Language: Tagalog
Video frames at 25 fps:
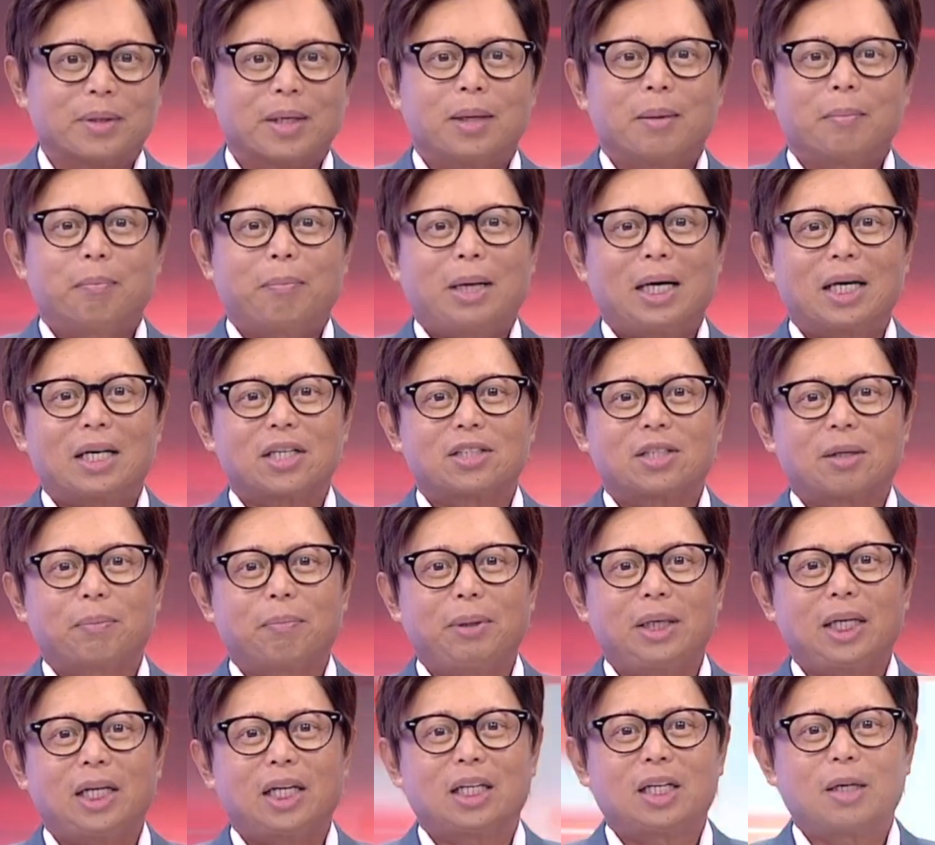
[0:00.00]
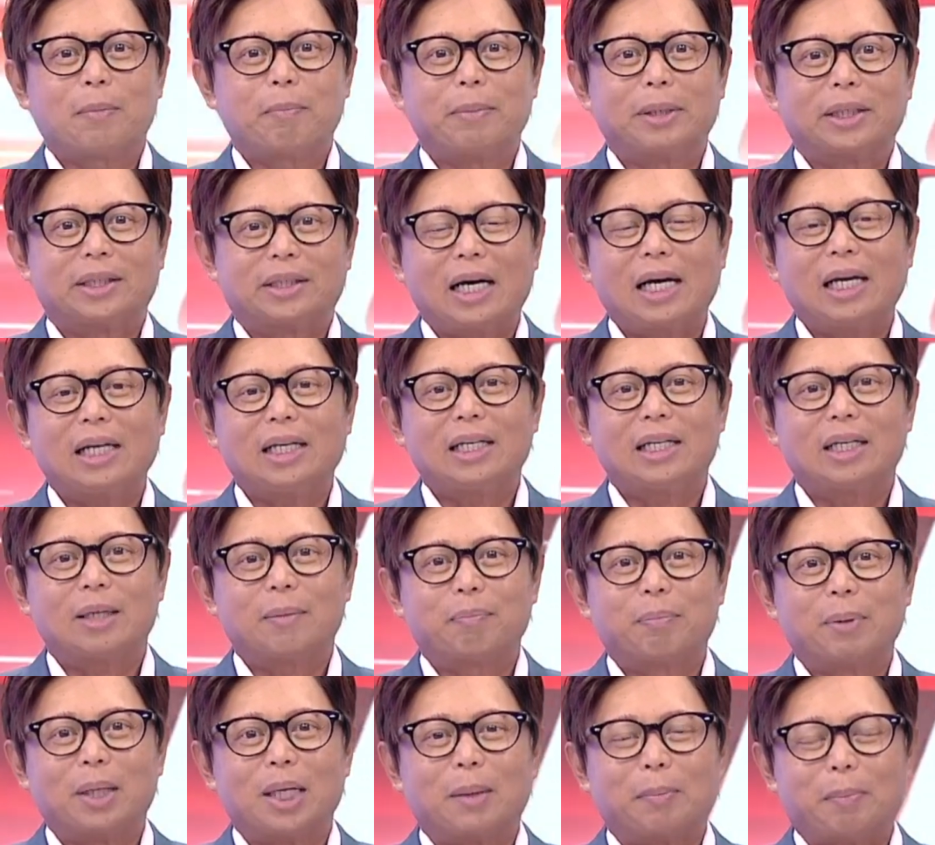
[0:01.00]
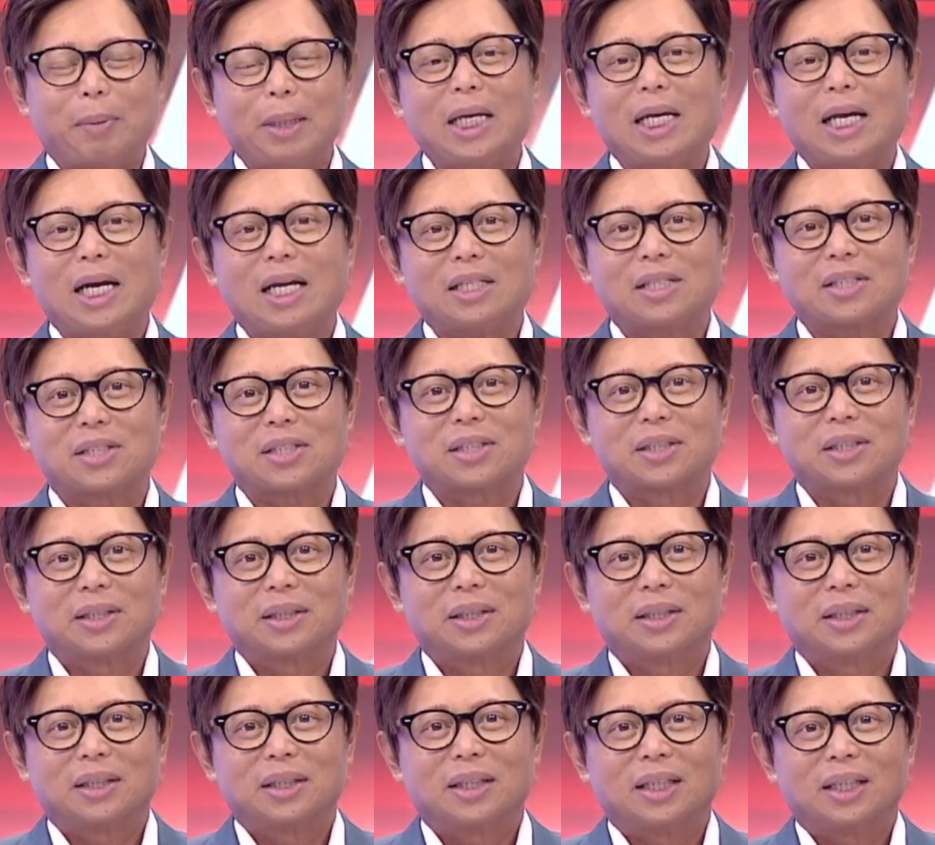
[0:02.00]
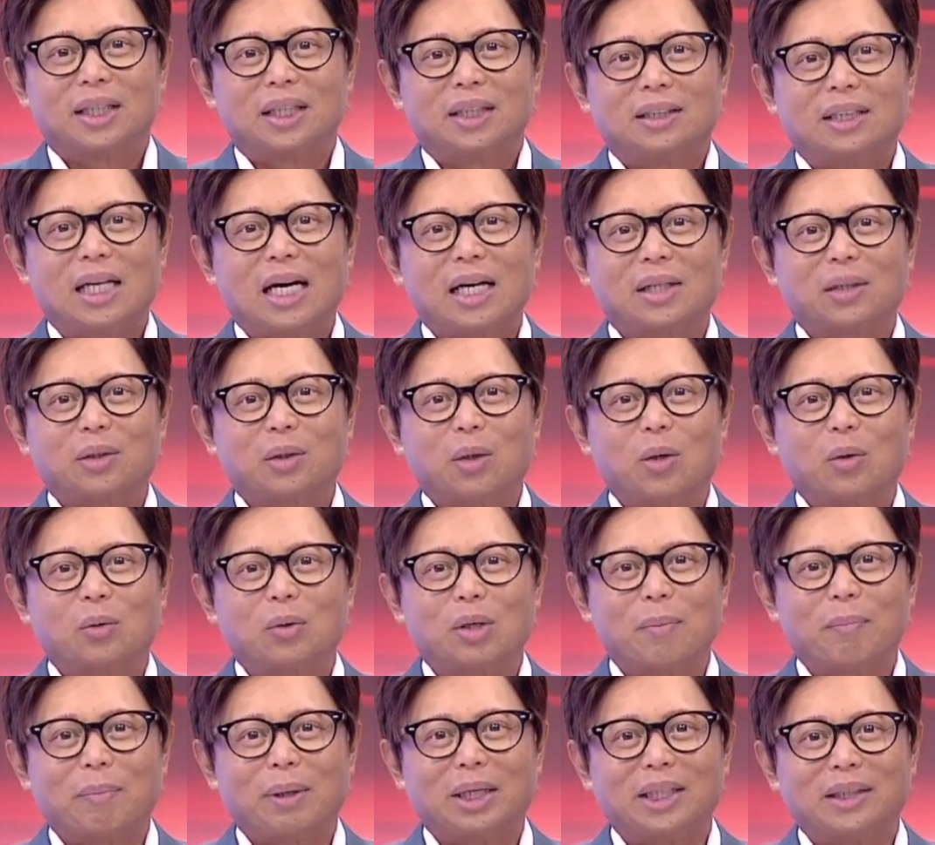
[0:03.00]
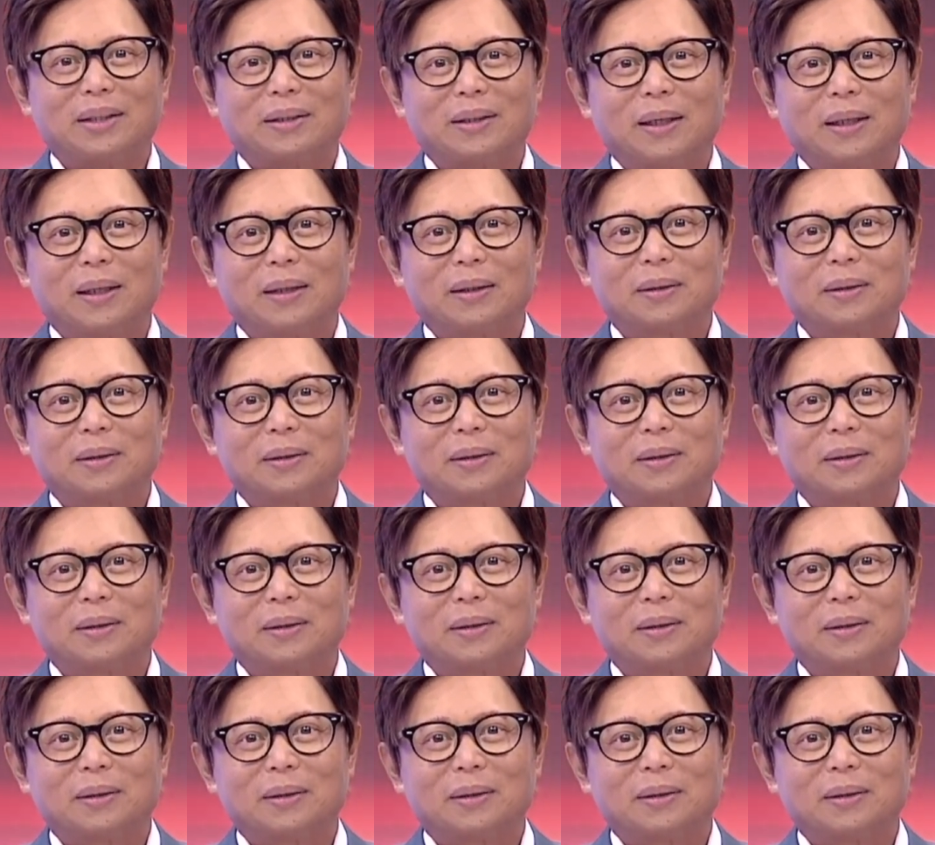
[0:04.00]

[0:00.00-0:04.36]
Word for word: Para sa bilang ng medalya ng Pilipinas, darito ang unang balita.